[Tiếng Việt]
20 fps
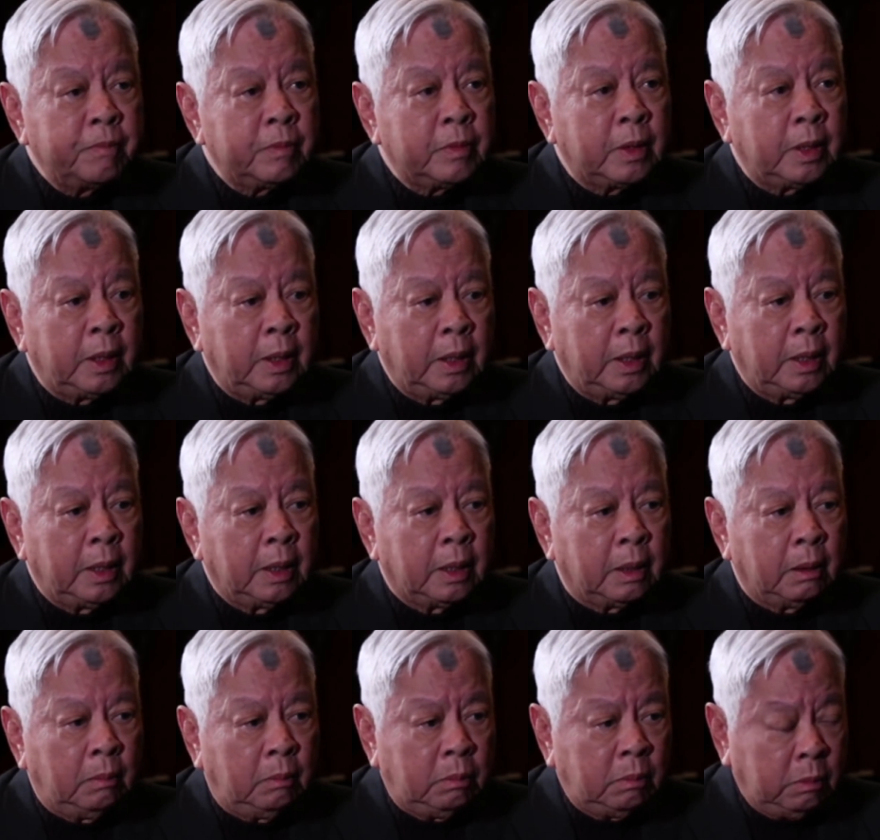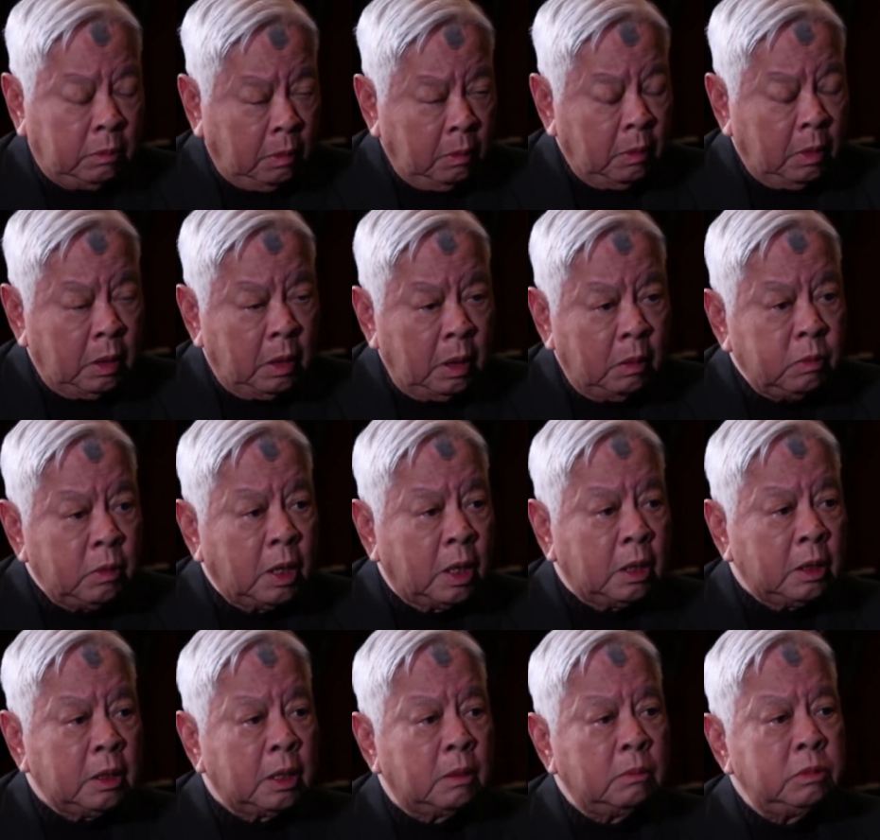thì lúc
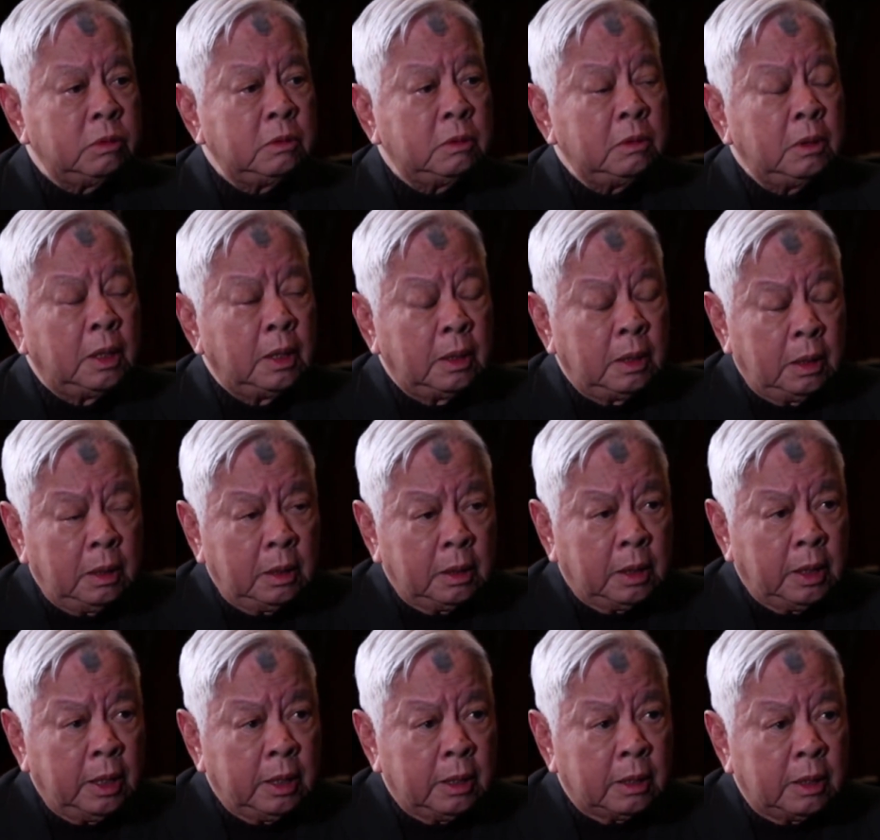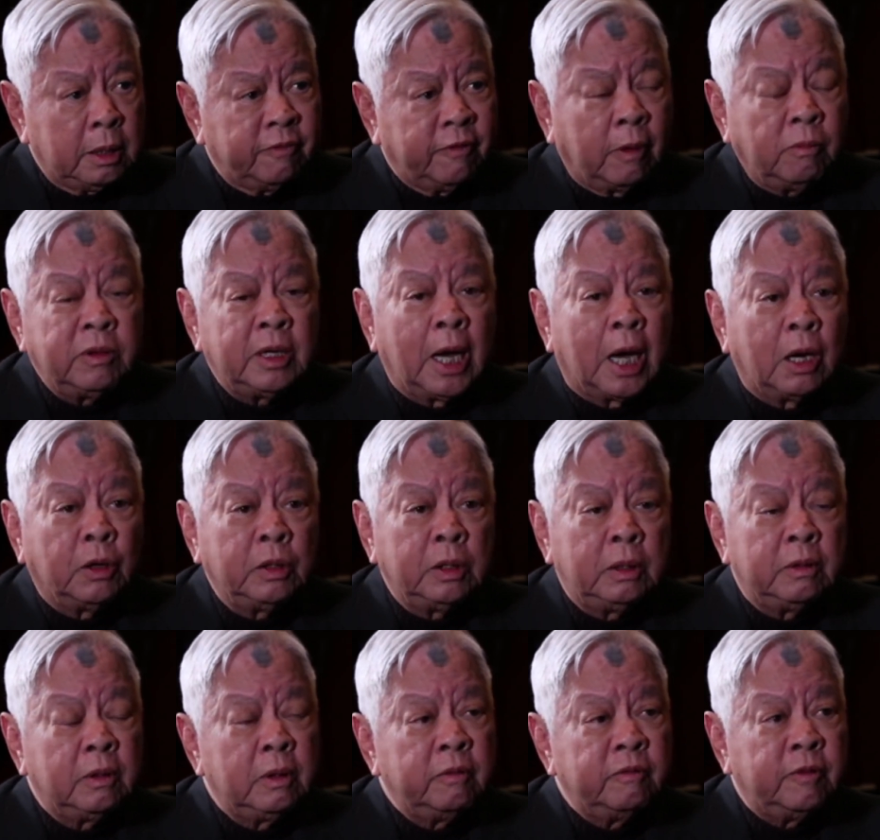đó trong cái phong trào
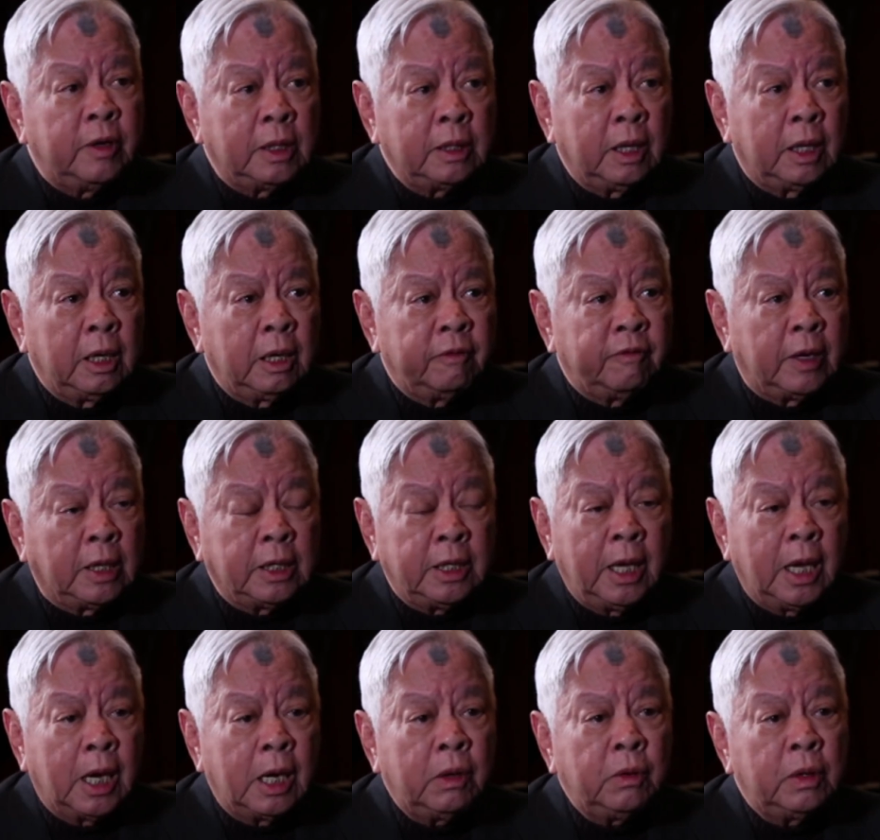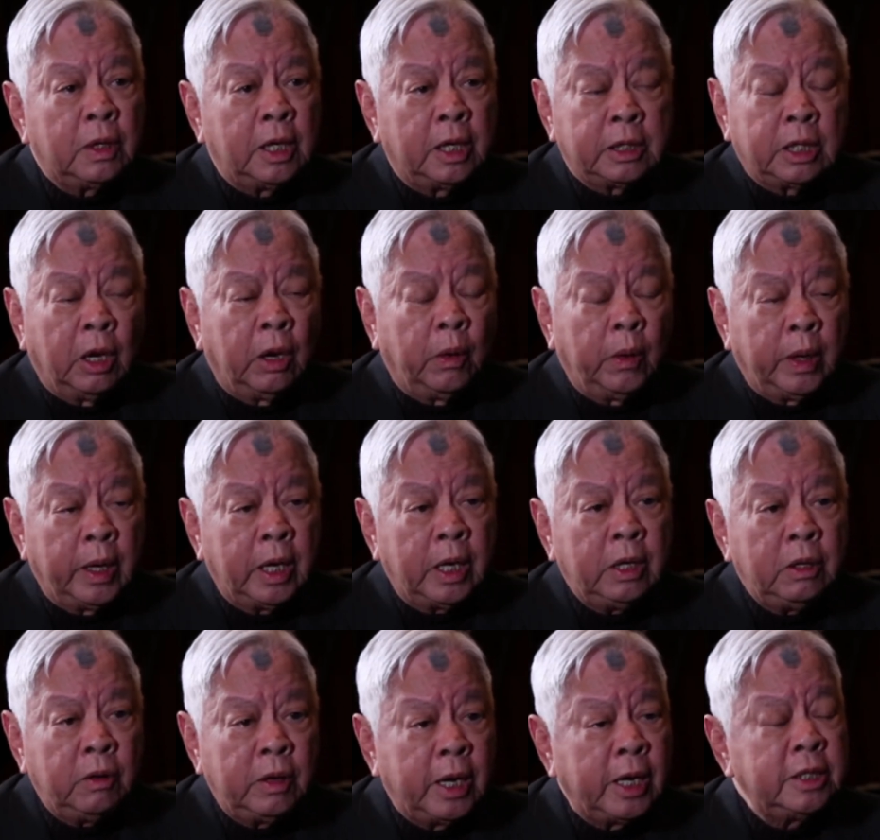Phật Phật giáo ở từ Huế
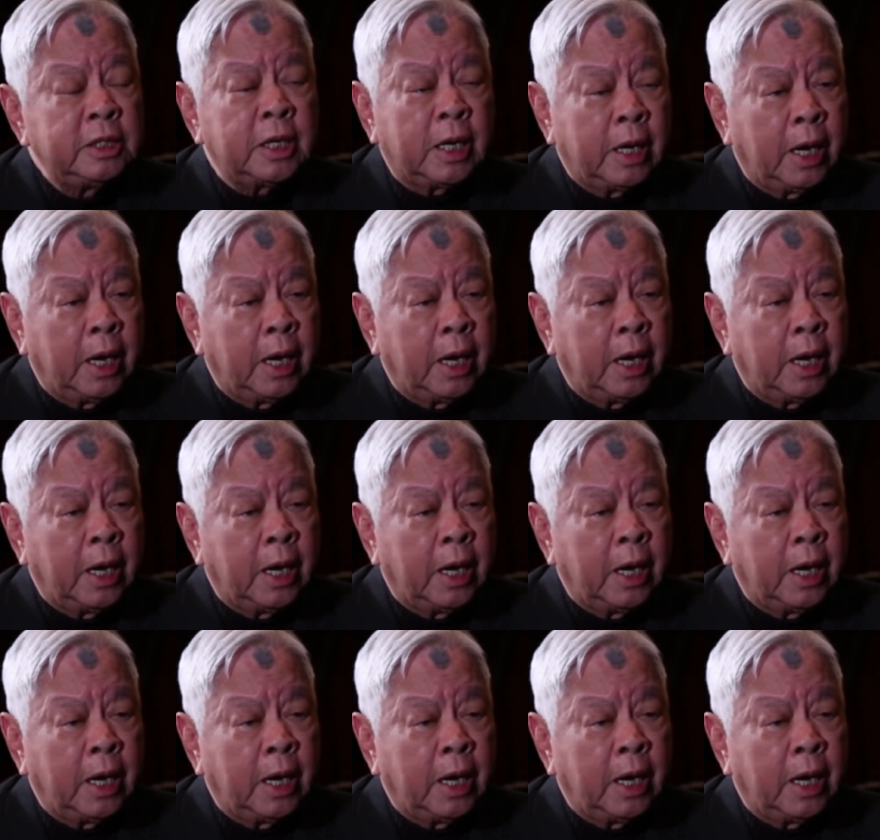nó lên rất